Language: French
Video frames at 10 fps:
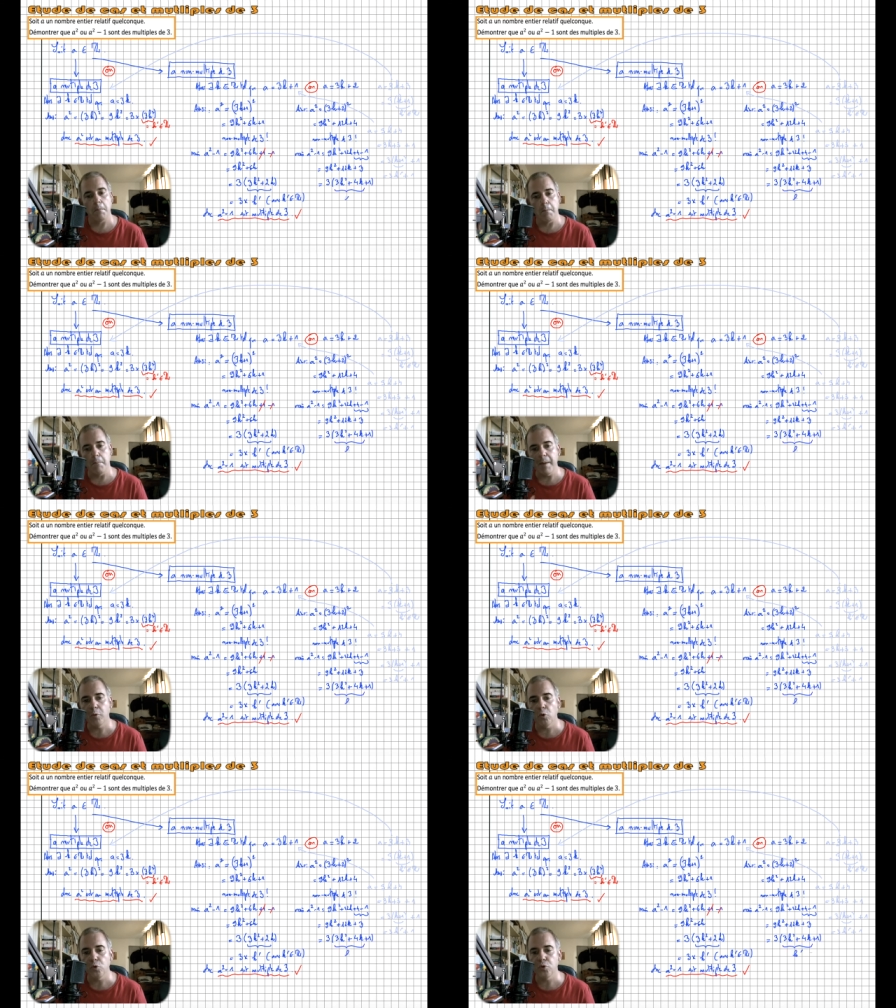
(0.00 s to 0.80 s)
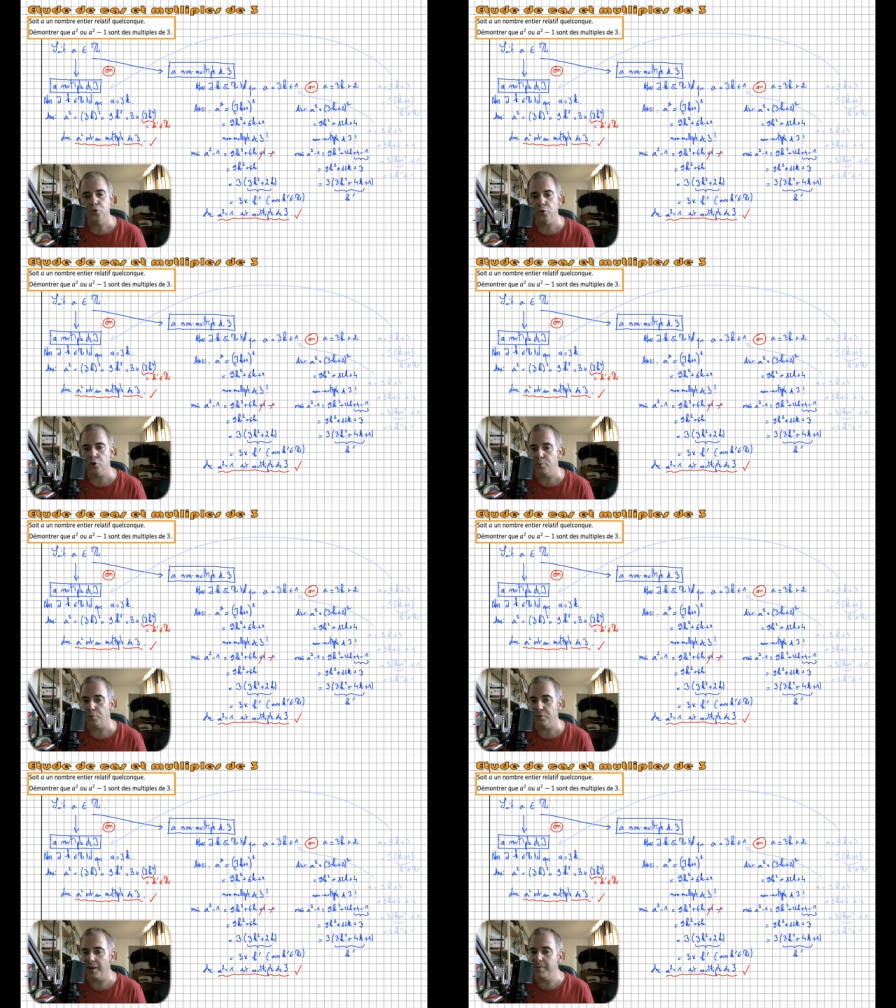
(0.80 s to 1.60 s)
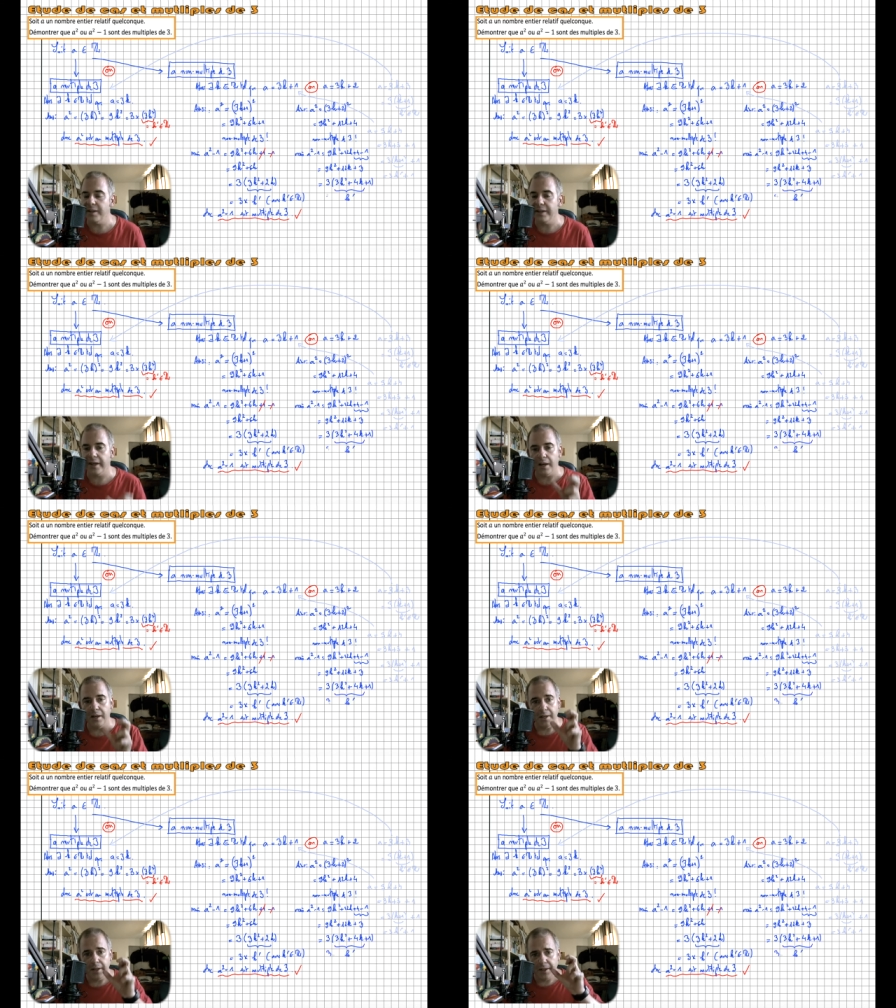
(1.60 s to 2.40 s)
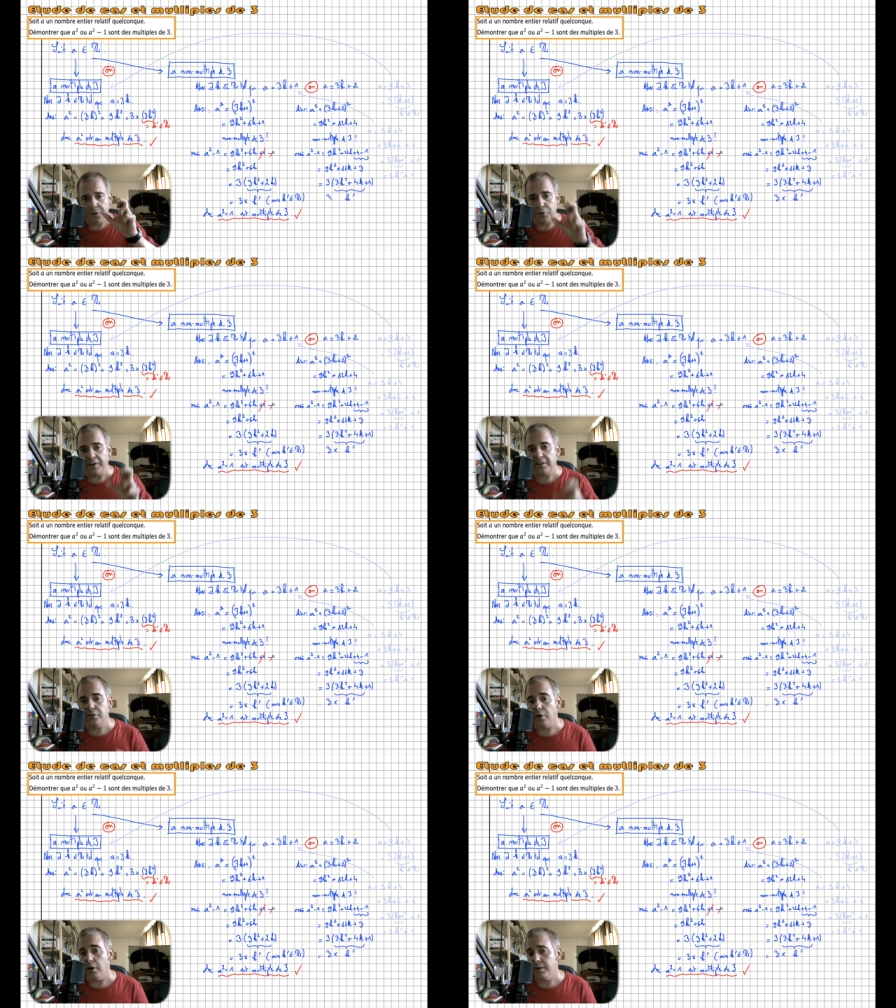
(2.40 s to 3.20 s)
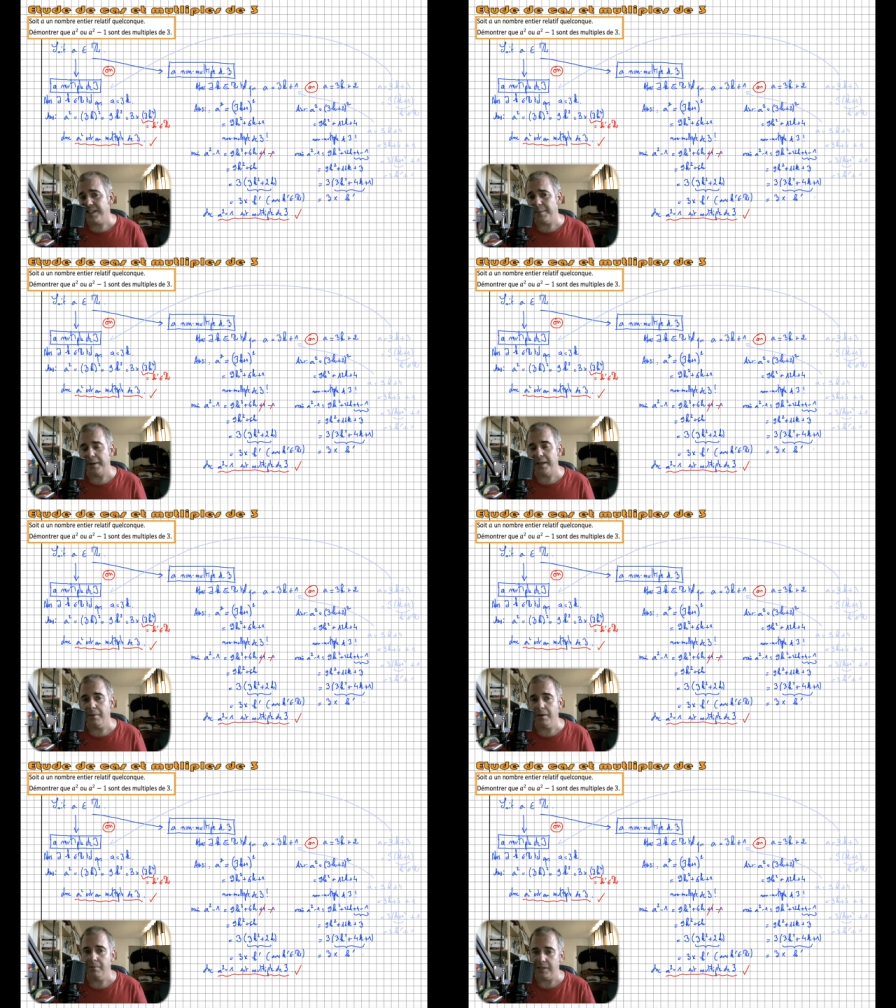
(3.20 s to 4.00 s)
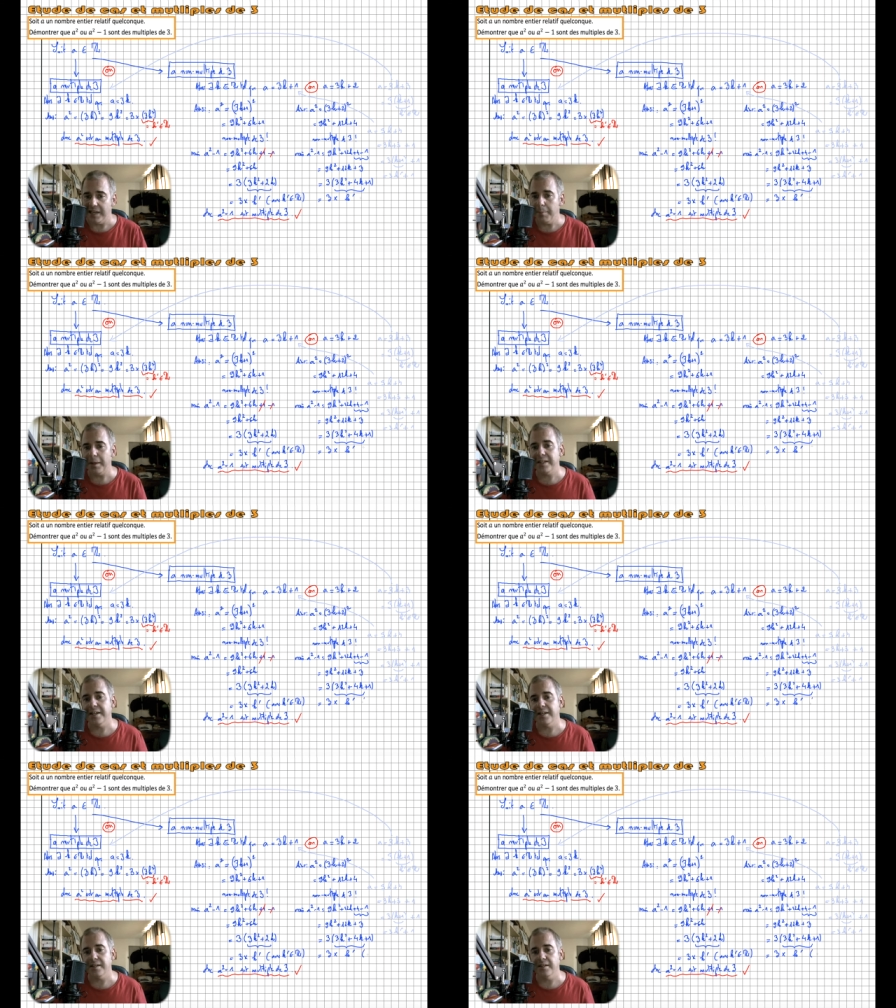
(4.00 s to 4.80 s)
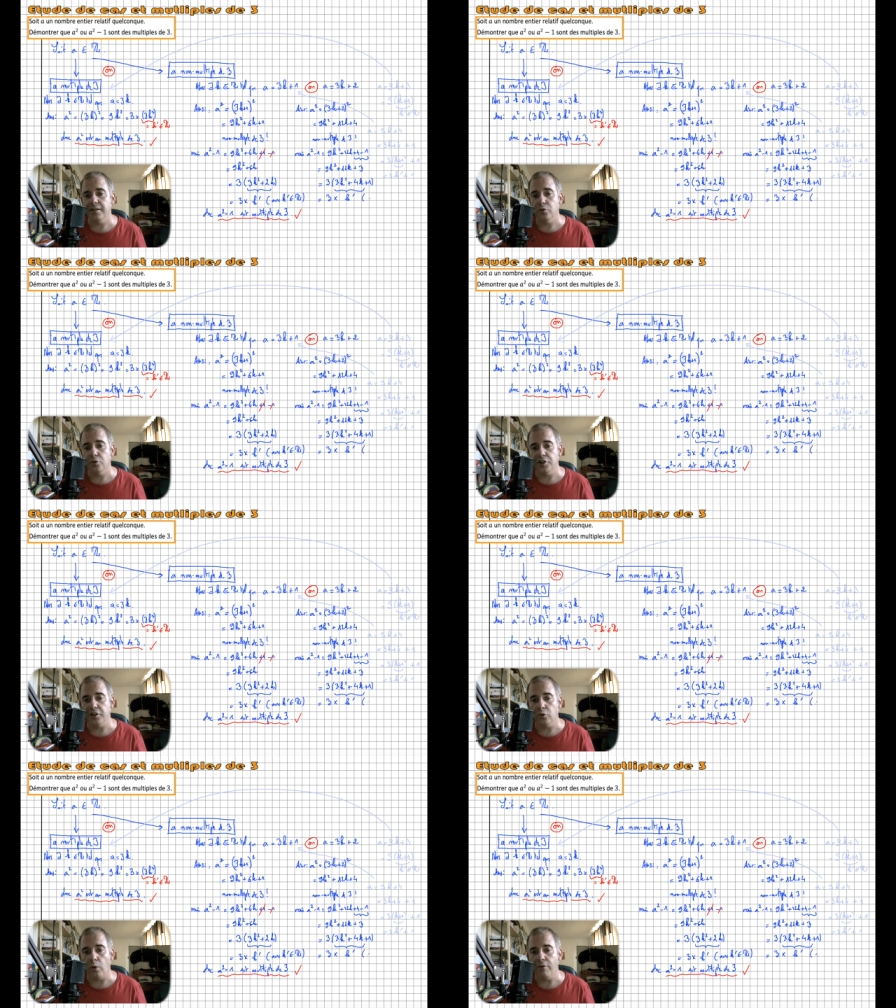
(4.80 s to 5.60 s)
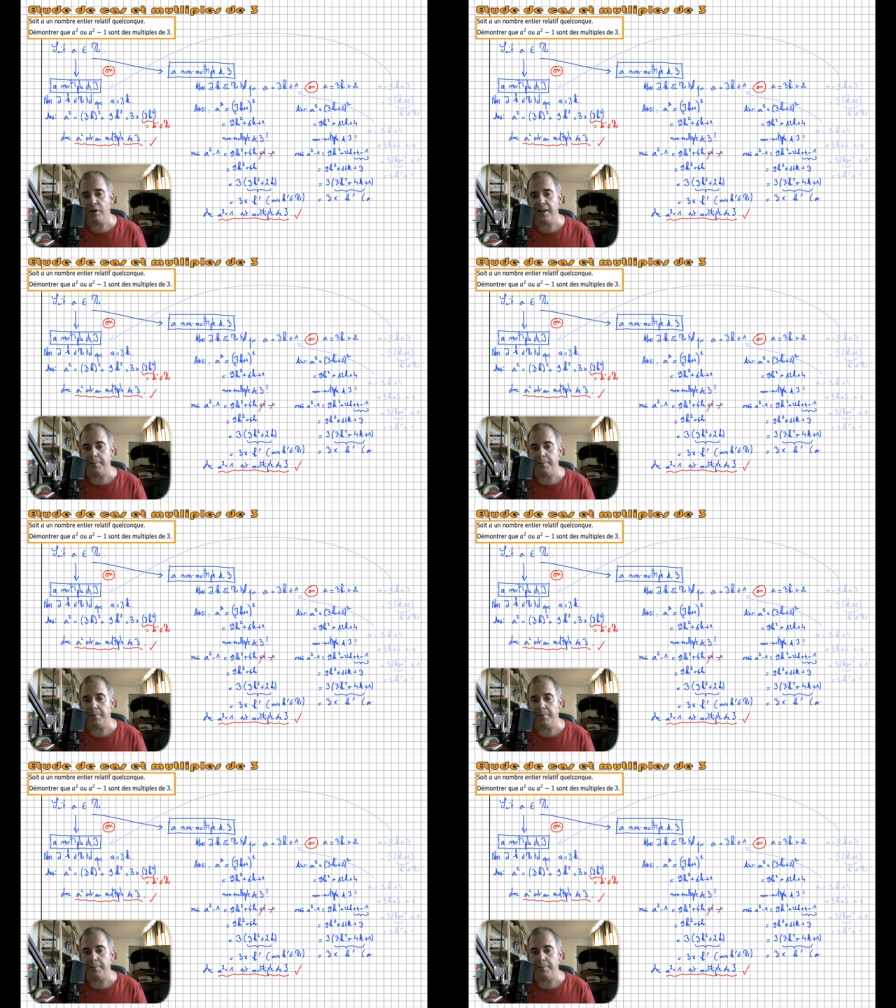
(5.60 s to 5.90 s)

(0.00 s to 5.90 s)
Même conclusion, je peux très bien écrire ce facteur k', il appartient à z, donc j'ai 3 fois k'.